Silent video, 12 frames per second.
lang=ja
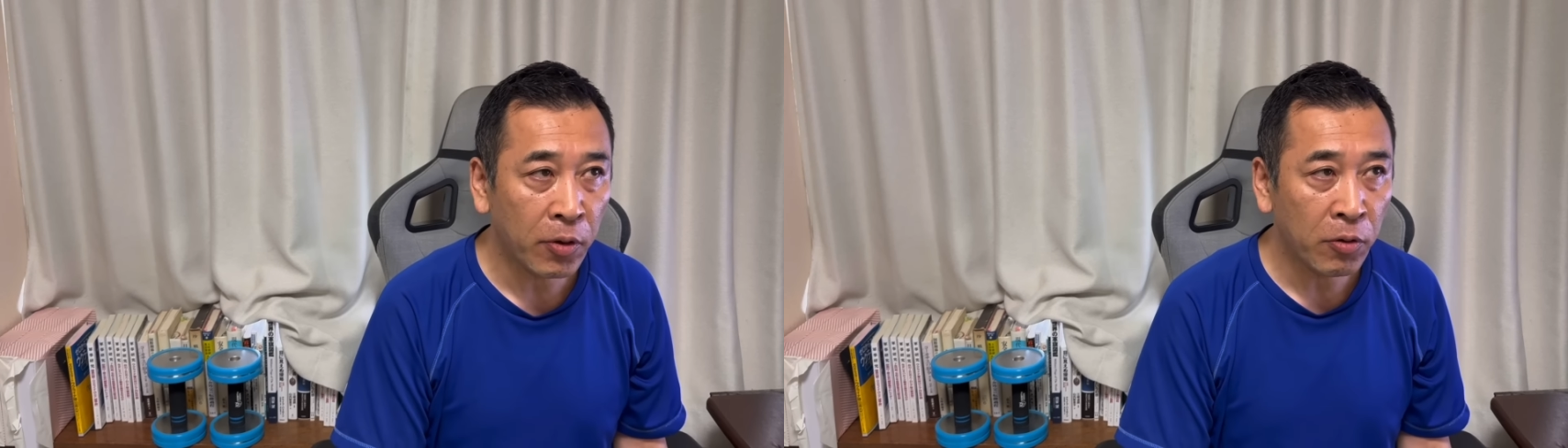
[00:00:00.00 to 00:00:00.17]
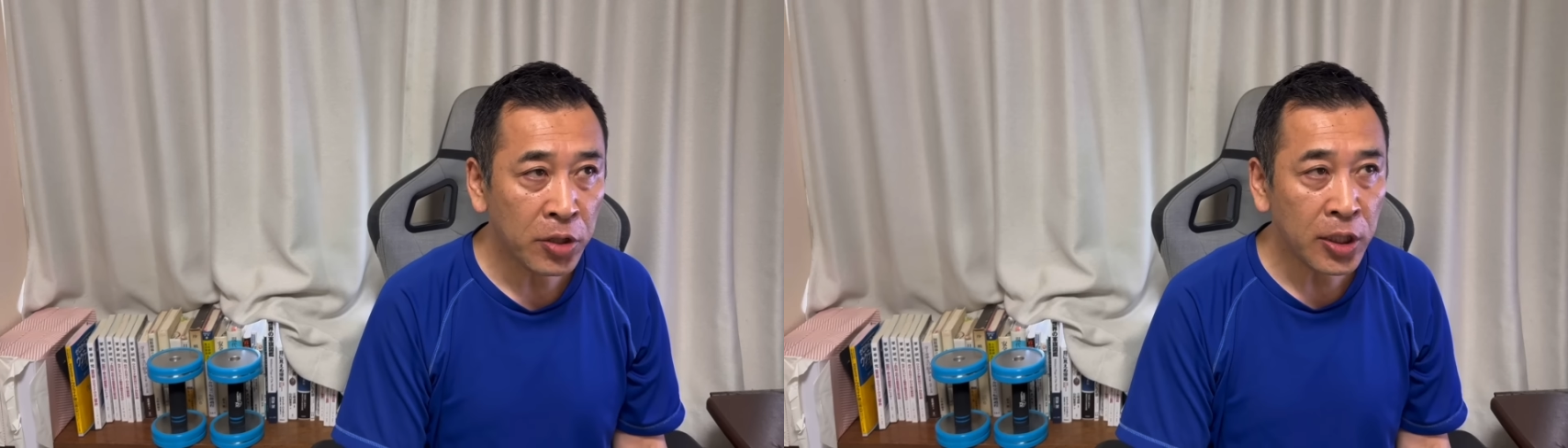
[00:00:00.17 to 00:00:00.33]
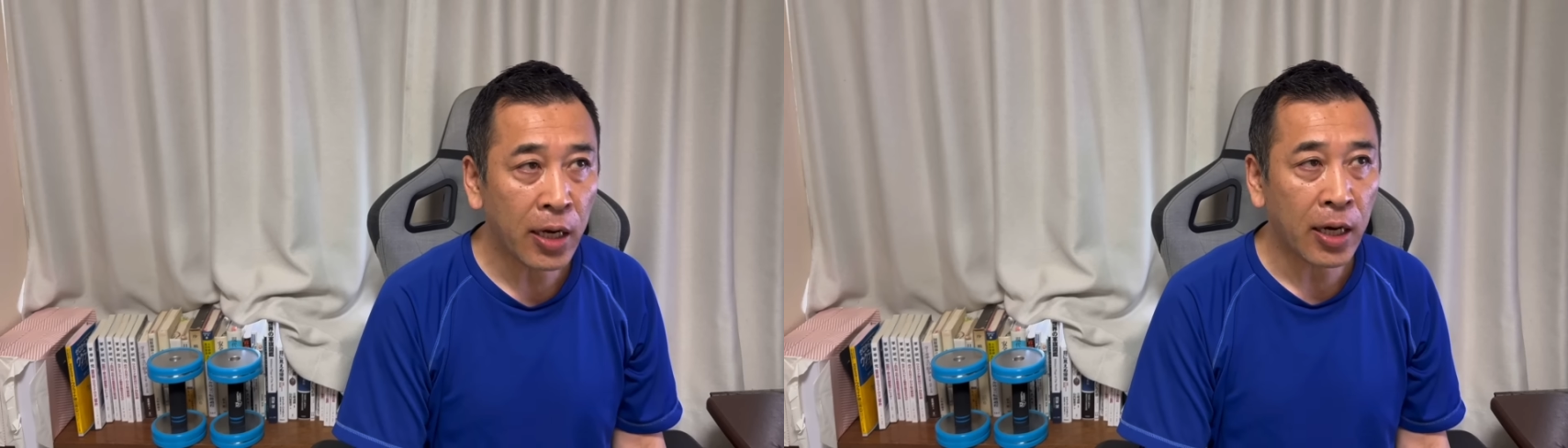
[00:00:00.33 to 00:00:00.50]

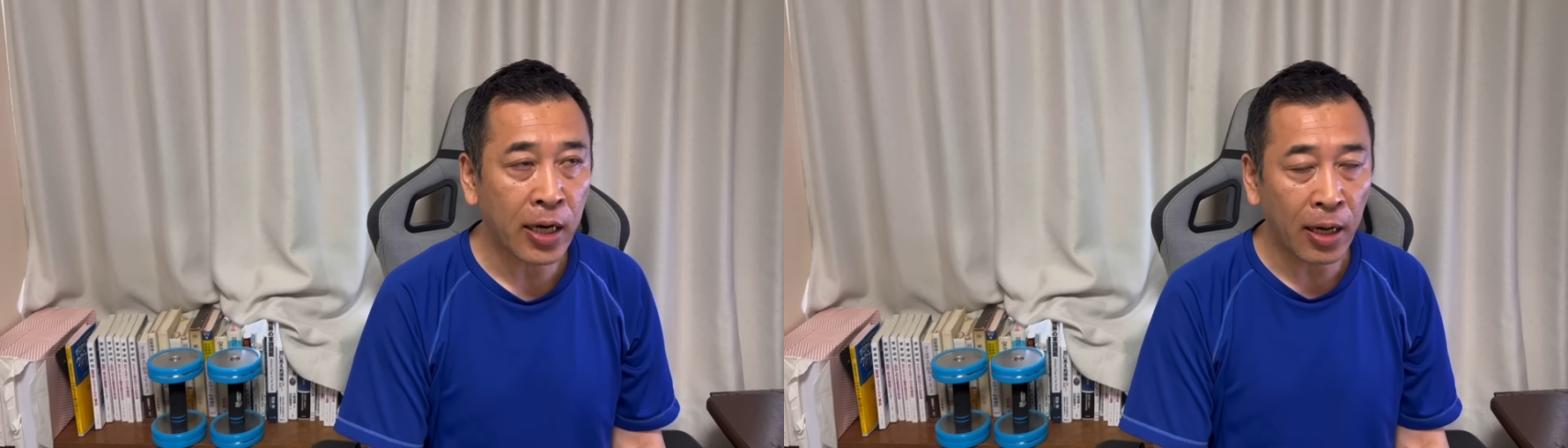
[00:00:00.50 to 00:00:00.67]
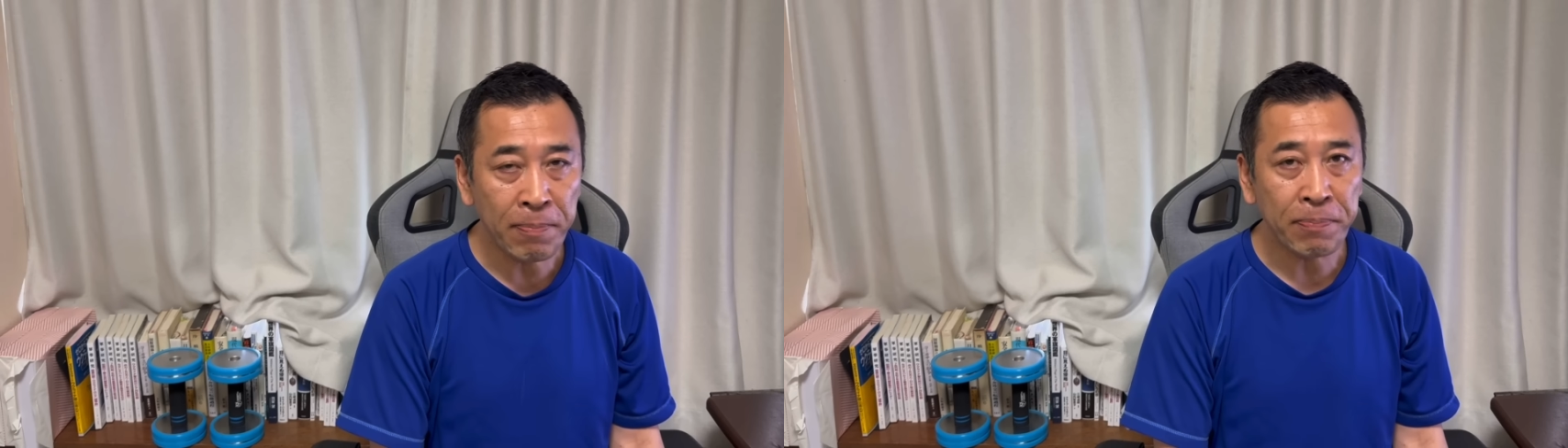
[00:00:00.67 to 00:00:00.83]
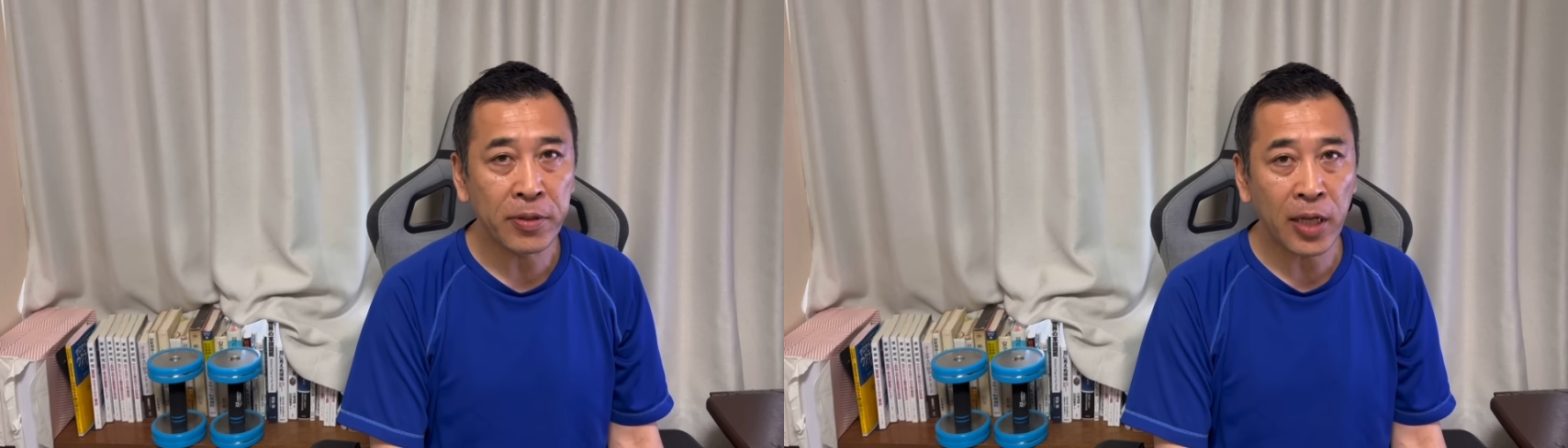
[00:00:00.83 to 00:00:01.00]
ロシアは
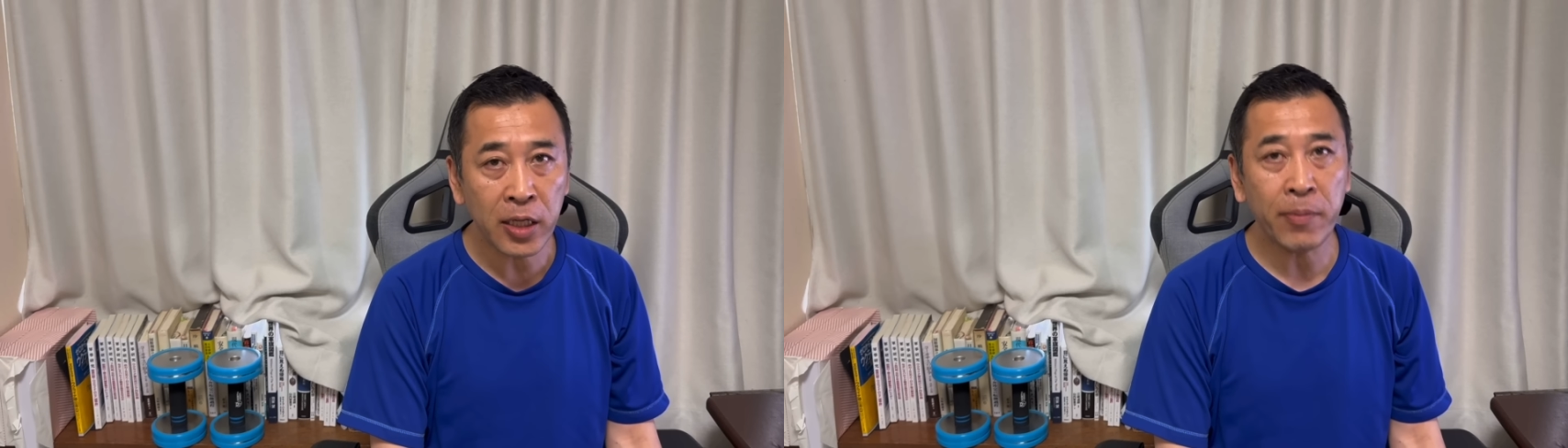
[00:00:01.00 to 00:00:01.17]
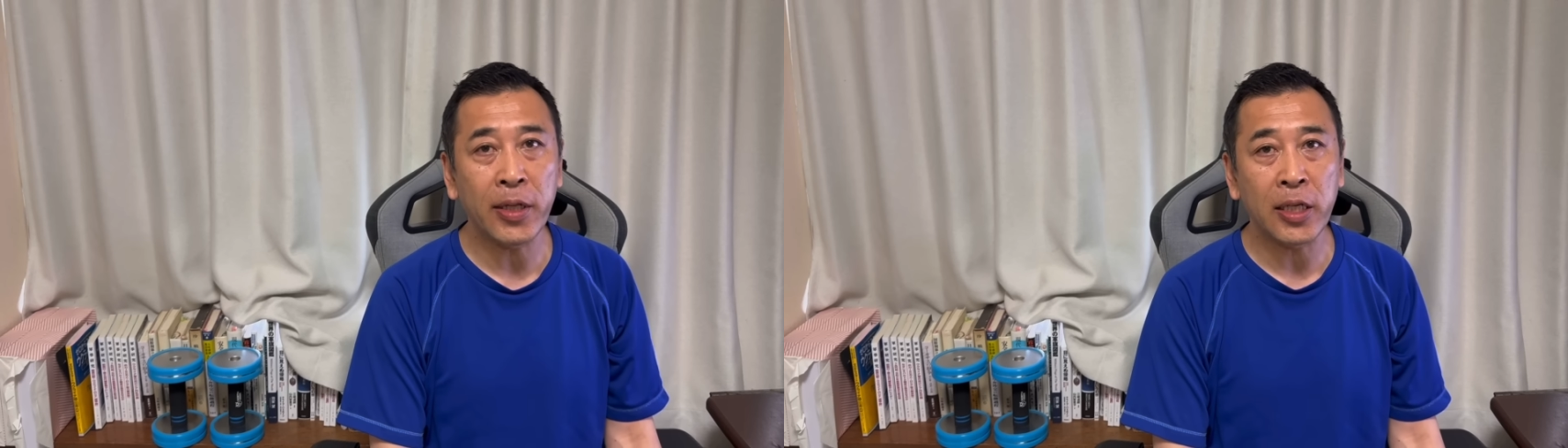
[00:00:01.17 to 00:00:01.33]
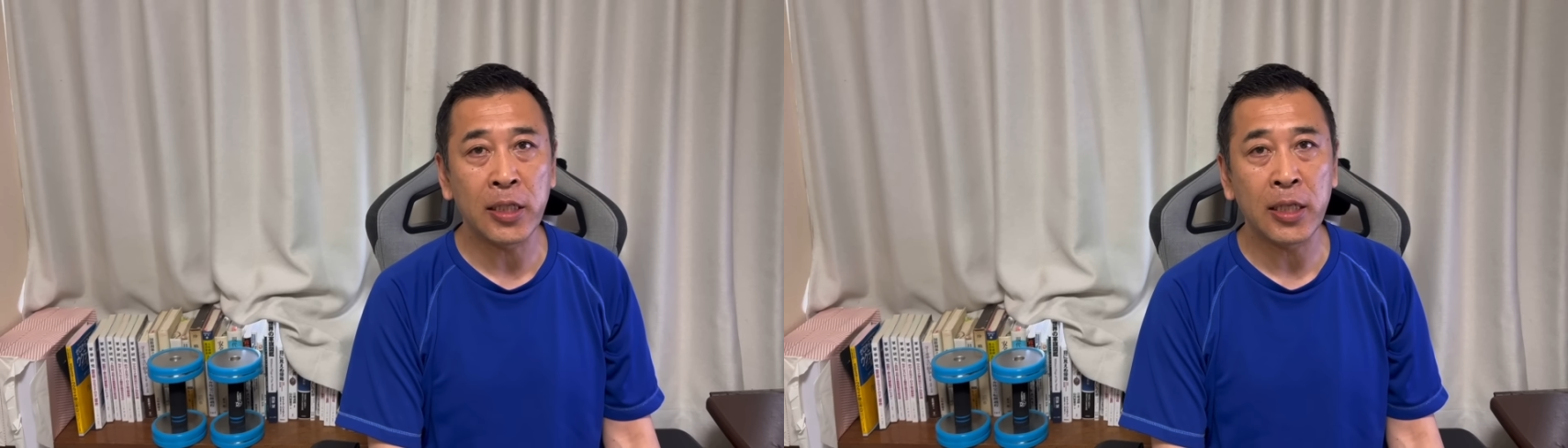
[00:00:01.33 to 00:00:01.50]
完膚なき
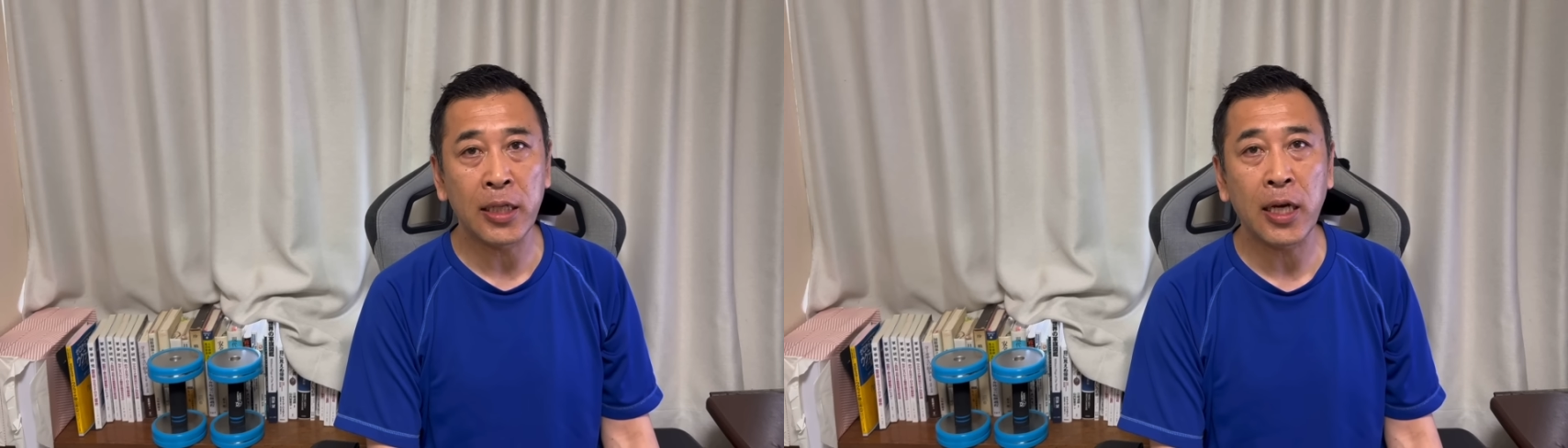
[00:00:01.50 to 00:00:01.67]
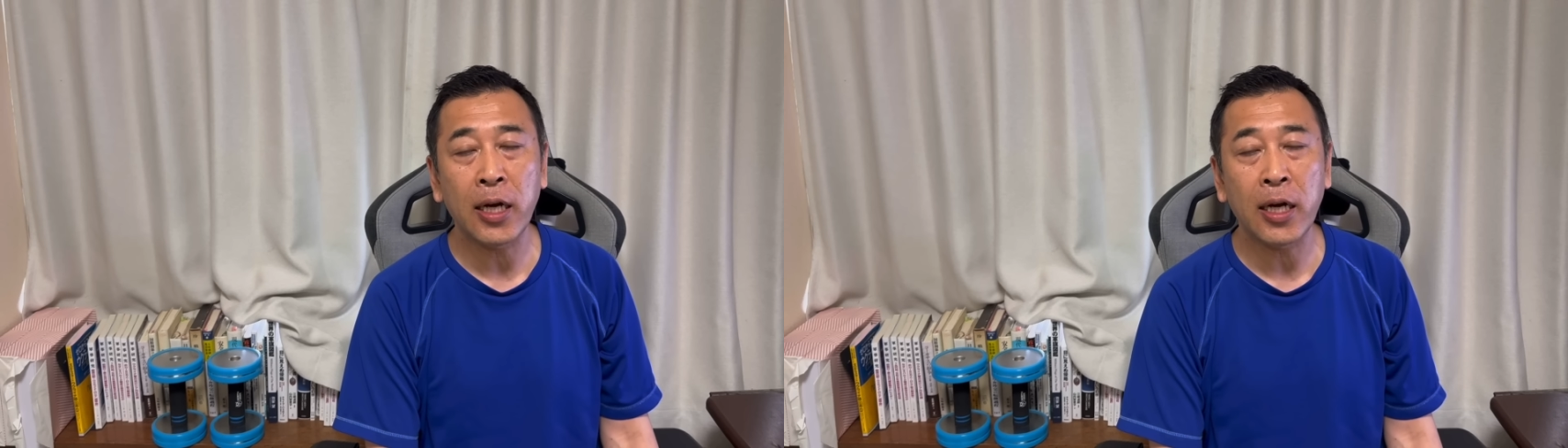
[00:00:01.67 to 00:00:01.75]
までに叩